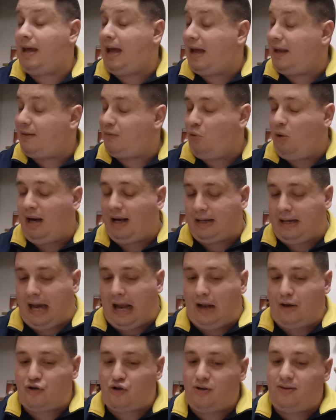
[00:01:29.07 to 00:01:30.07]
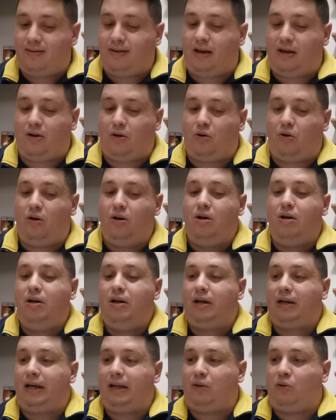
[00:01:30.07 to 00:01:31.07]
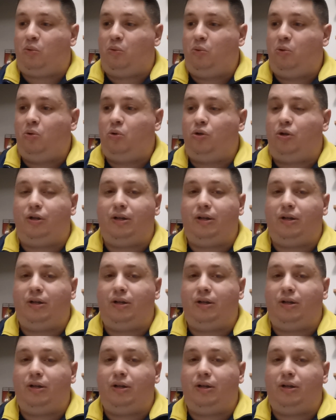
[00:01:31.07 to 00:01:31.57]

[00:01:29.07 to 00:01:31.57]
a scuola calcio insegnano che tu